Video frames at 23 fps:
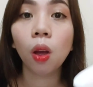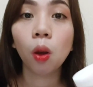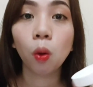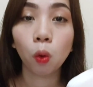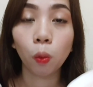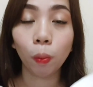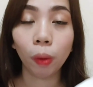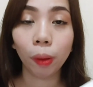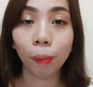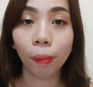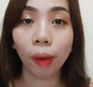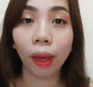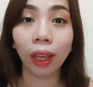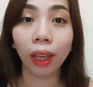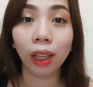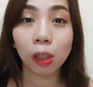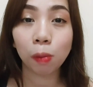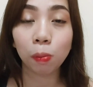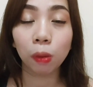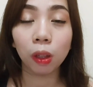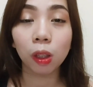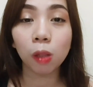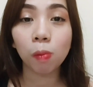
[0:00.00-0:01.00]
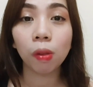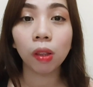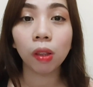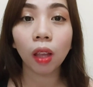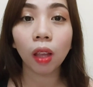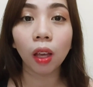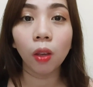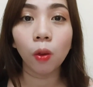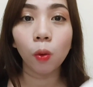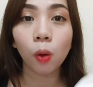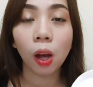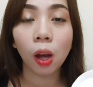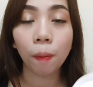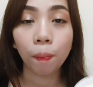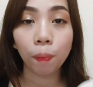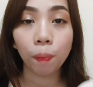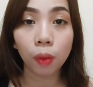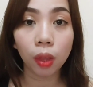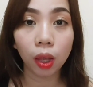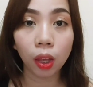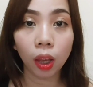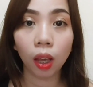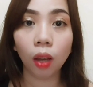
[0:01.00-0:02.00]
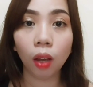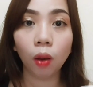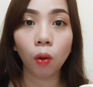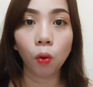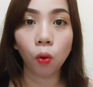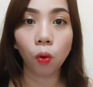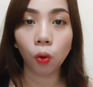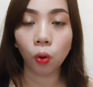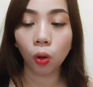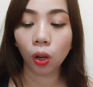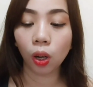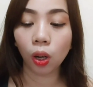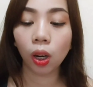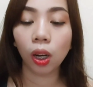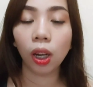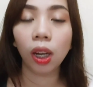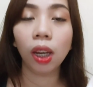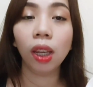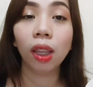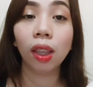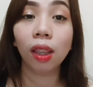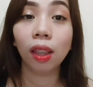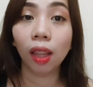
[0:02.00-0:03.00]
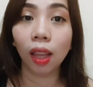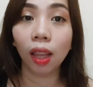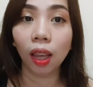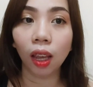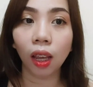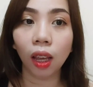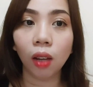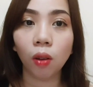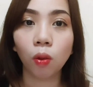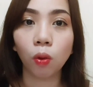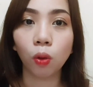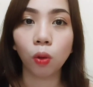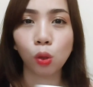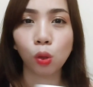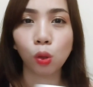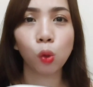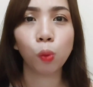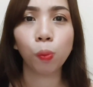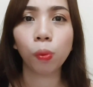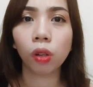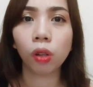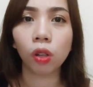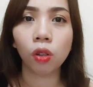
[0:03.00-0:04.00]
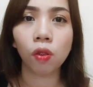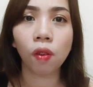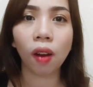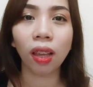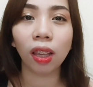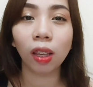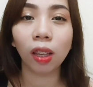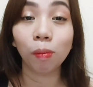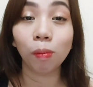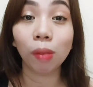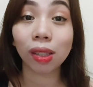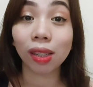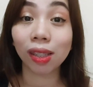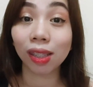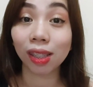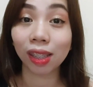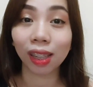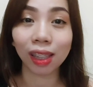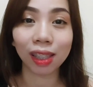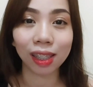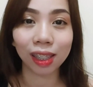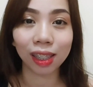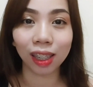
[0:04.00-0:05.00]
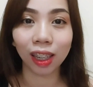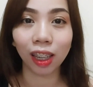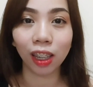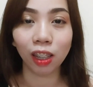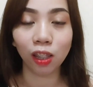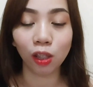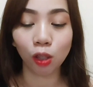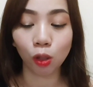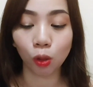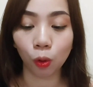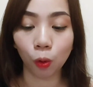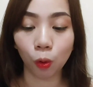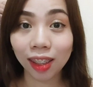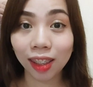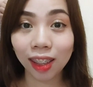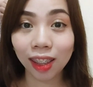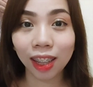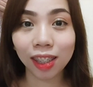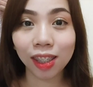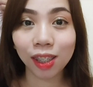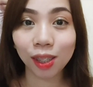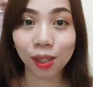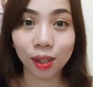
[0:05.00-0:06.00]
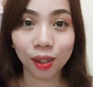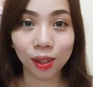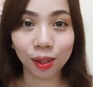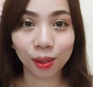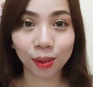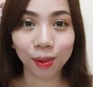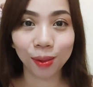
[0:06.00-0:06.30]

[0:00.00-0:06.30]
Kung may may express ba tayong hapde or hindi? Or super drying ba siya sa skin? So, let's go!